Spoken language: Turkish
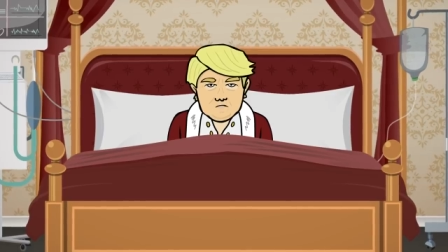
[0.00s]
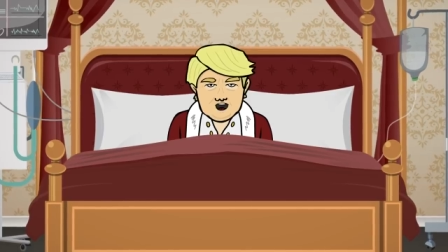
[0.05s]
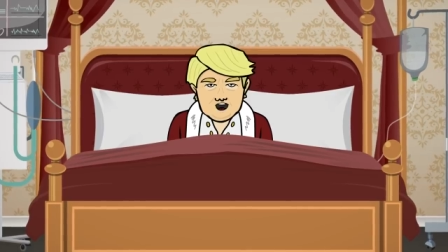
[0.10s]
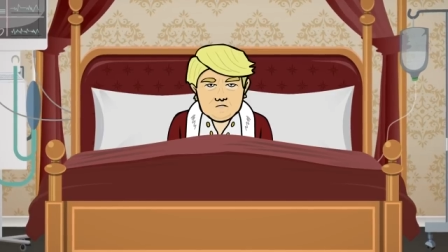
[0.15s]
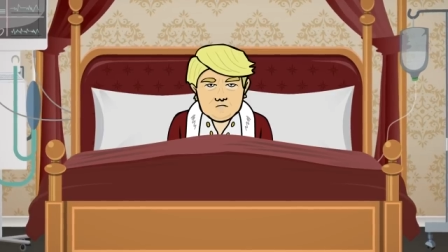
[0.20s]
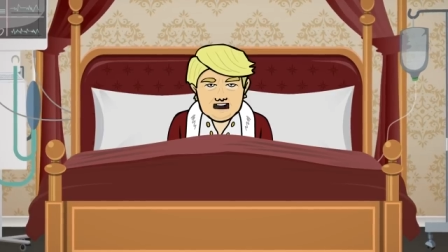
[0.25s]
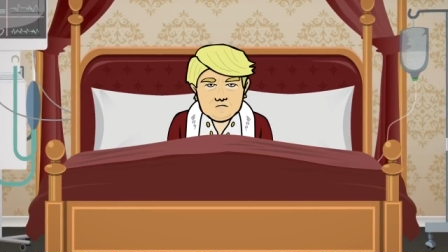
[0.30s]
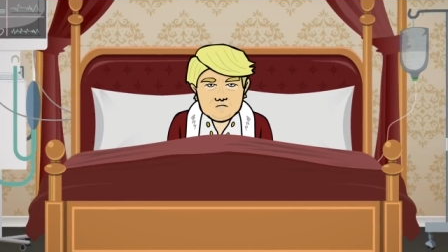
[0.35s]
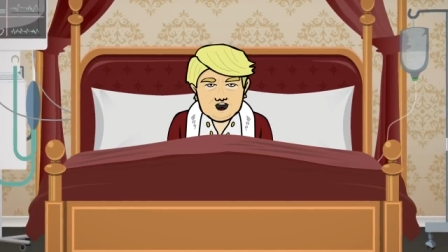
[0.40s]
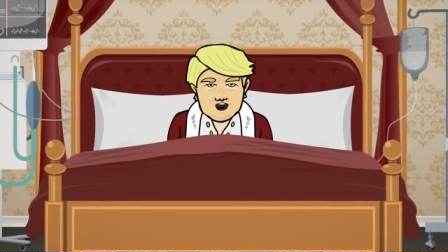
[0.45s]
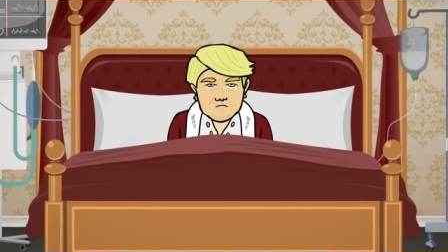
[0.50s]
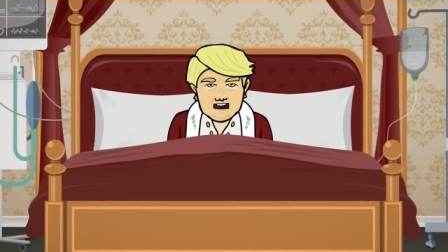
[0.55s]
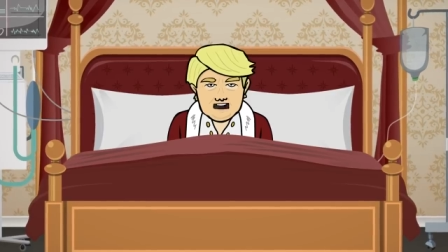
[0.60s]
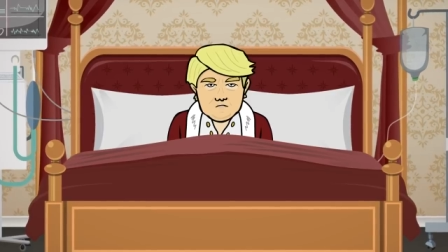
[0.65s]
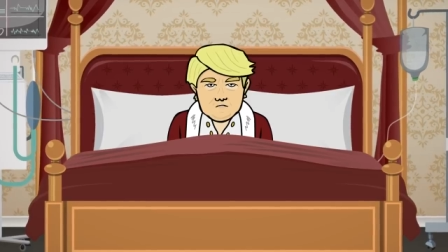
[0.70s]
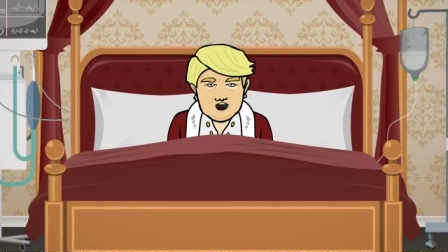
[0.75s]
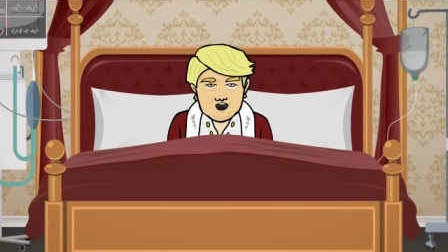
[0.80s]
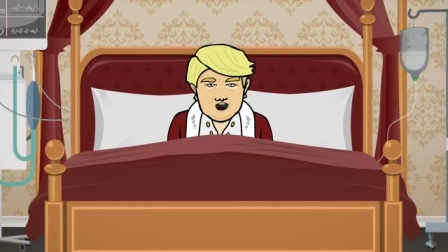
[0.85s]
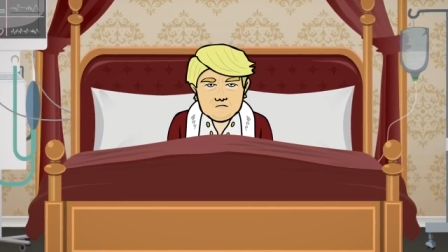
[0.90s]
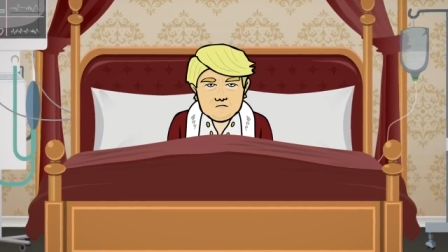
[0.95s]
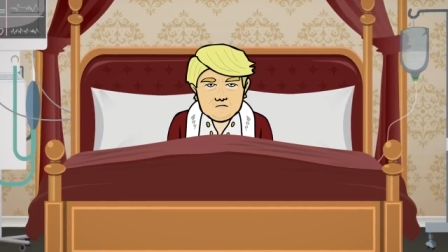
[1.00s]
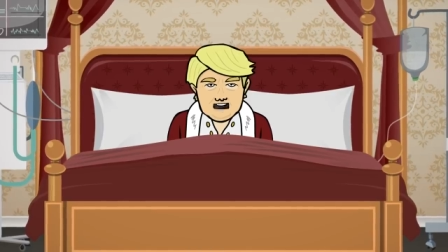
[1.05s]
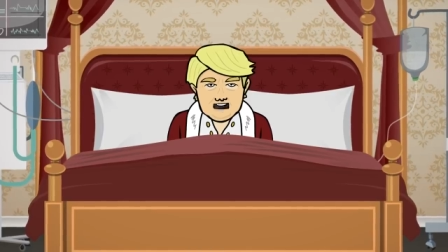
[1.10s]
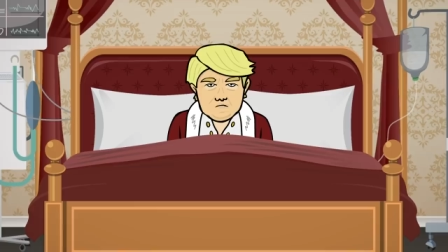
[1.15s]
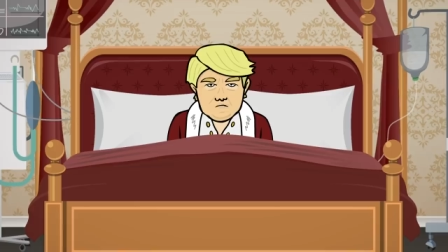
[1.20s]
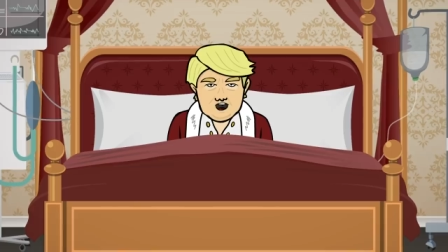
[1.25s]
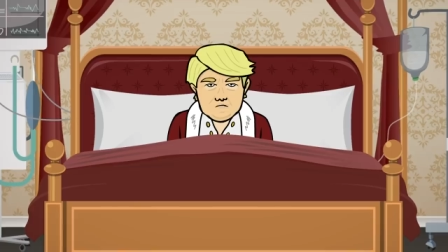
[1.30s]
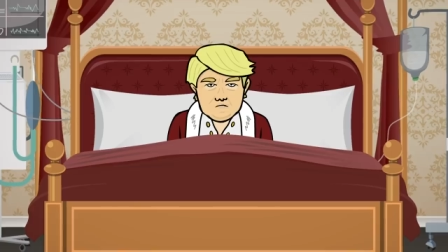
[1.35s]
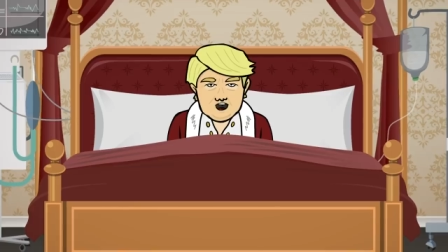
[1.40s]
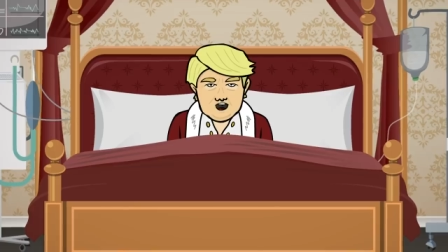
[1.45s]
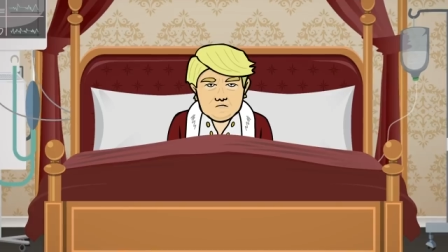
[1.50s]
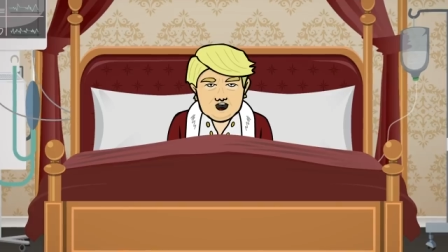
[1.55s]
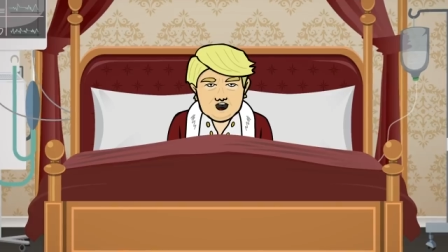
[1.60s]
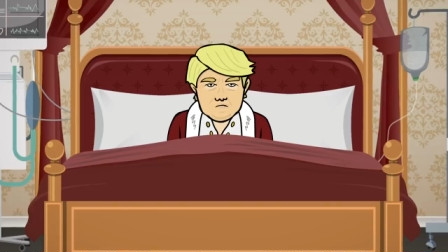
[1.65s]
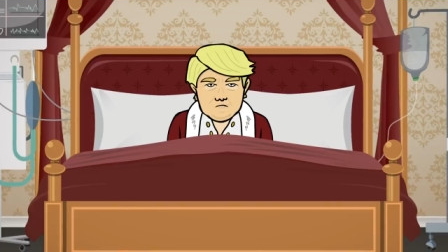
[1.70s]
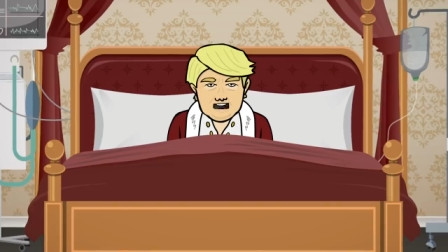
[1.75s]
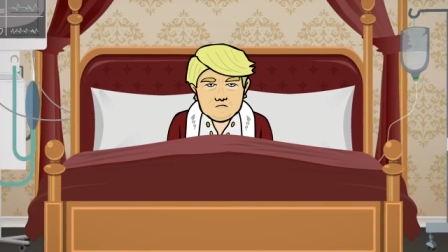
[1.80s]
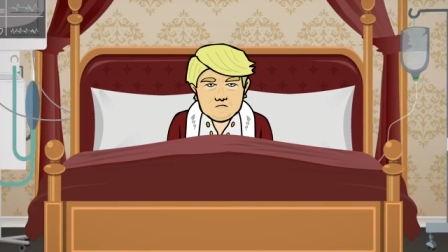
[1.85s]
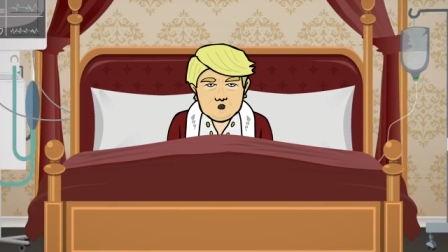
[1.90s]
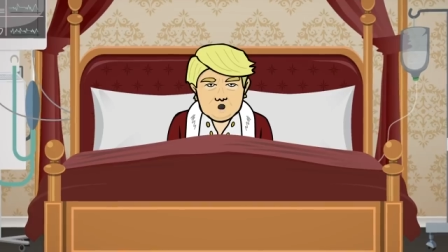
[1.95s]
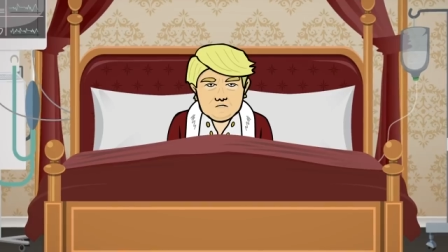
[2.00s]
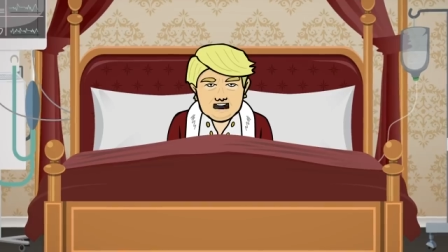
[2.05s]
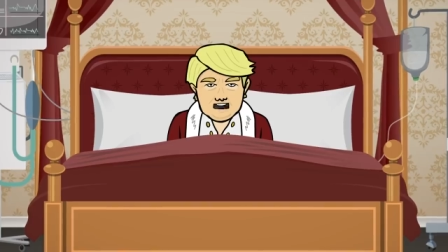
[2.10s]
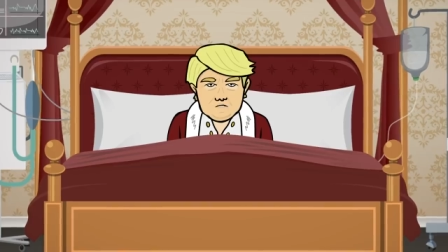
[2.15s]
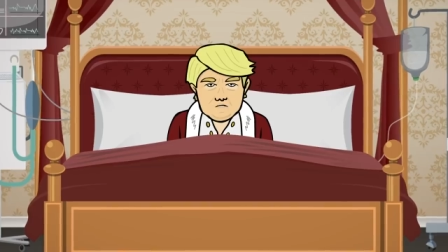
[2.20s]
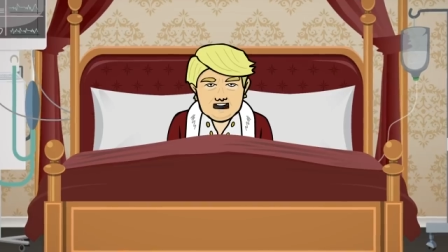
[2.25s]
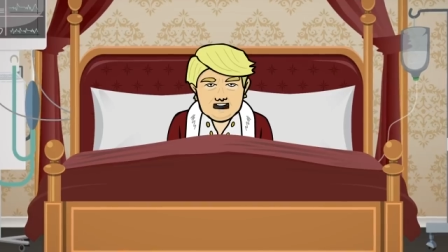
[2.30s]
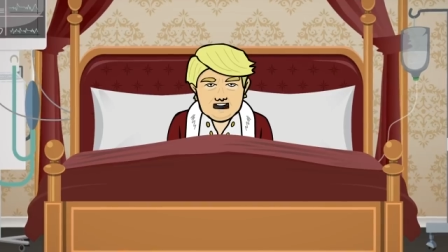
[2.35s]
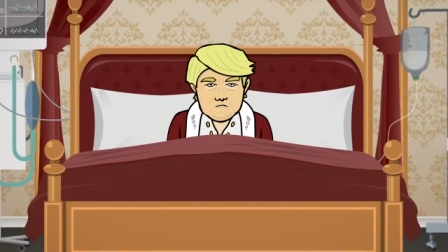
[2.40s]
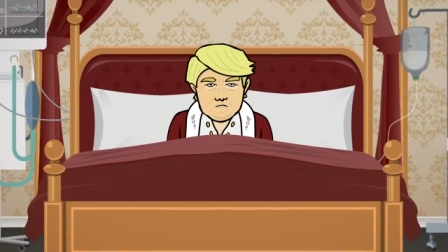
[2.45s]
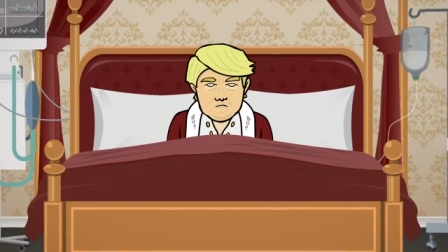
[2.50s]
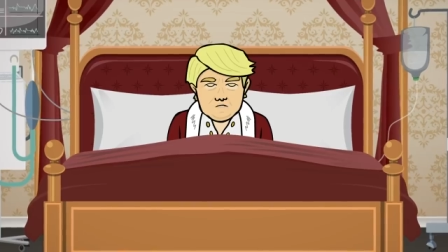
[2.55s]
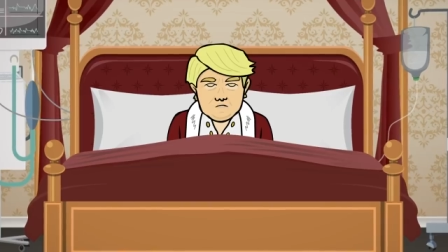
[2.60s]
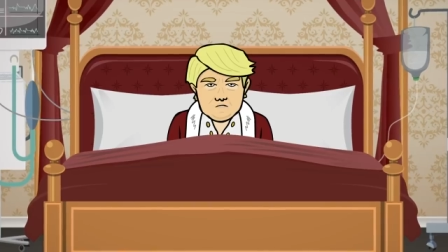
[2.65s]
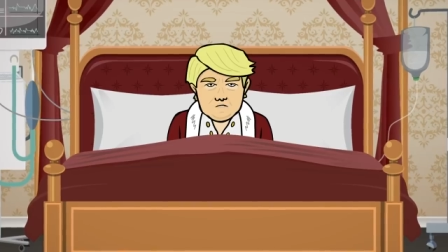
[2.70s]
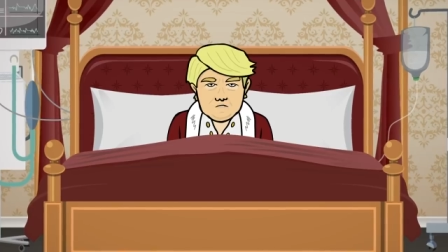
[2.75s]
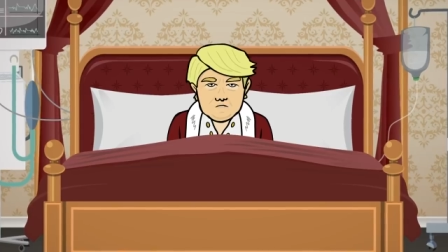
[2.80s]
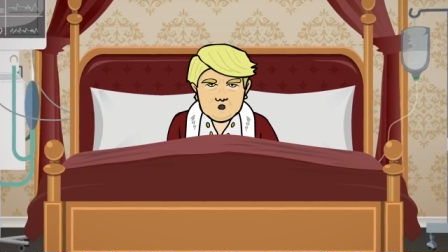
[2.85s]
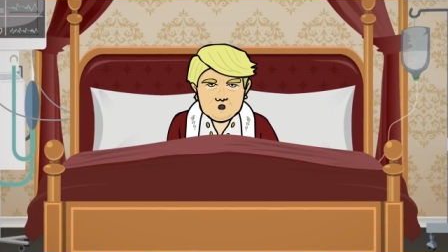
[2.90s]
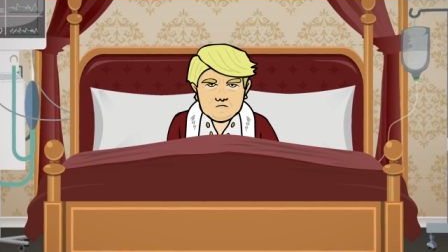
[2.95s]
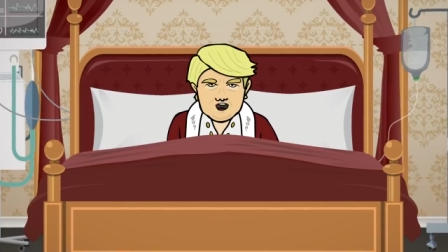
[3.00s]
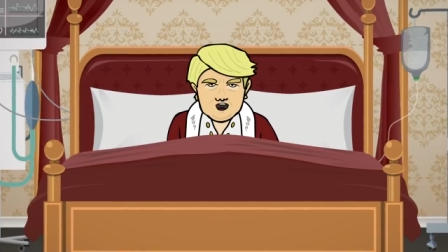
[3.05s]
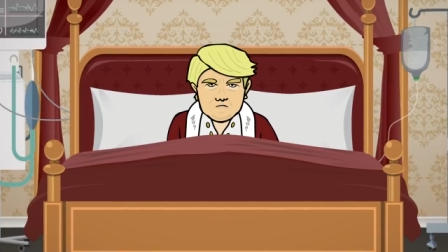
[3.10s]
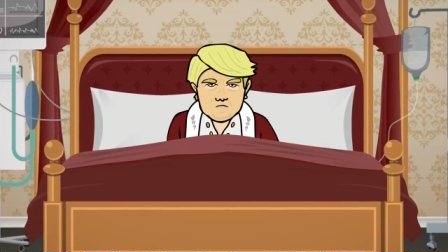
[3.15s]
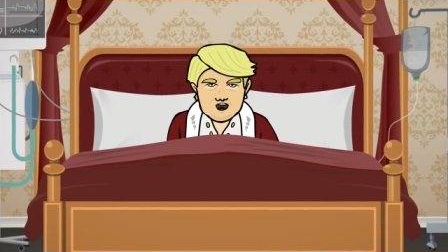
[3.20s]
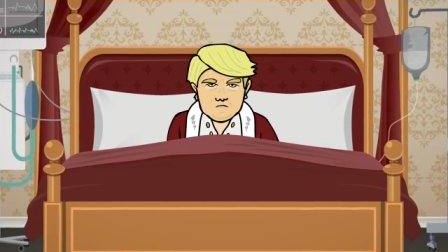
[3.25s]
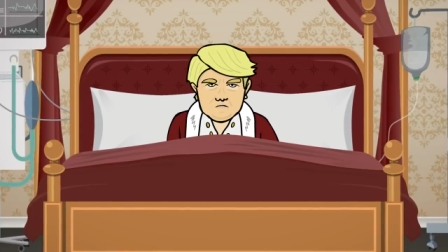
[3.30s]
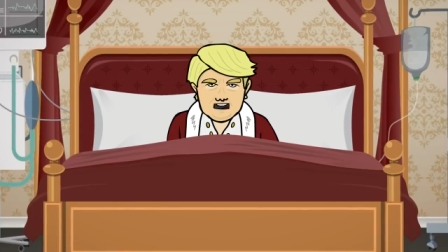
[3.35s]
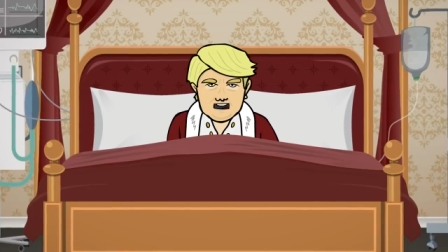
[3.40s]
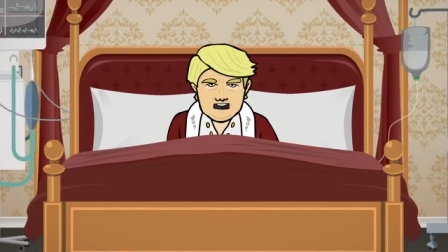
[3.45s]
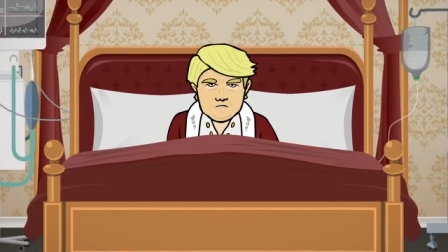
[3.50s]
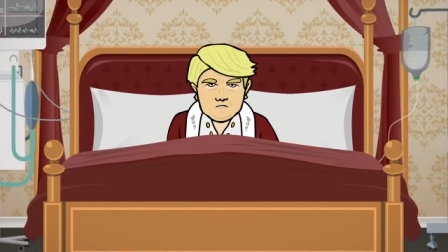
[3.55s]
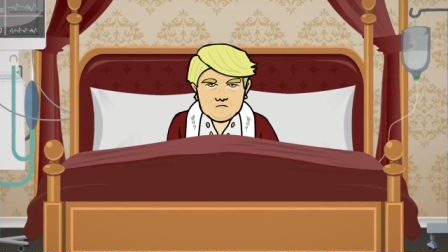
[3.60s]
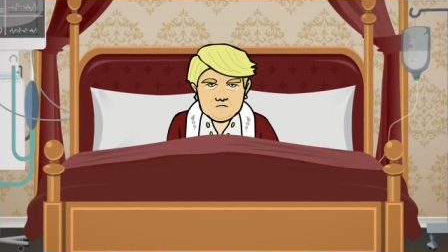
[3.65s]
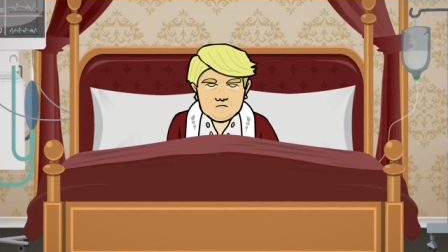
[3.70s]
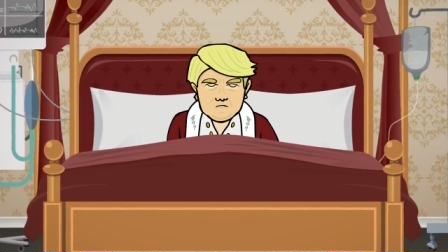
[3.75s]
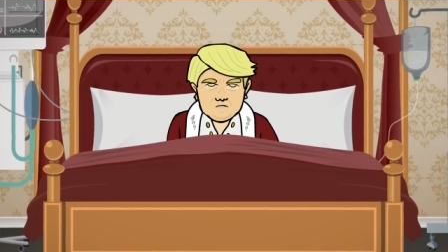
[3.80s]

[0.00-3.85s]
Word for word: ciğerime ciğerime bıçak saplanıyor gibi. Çok fenayım.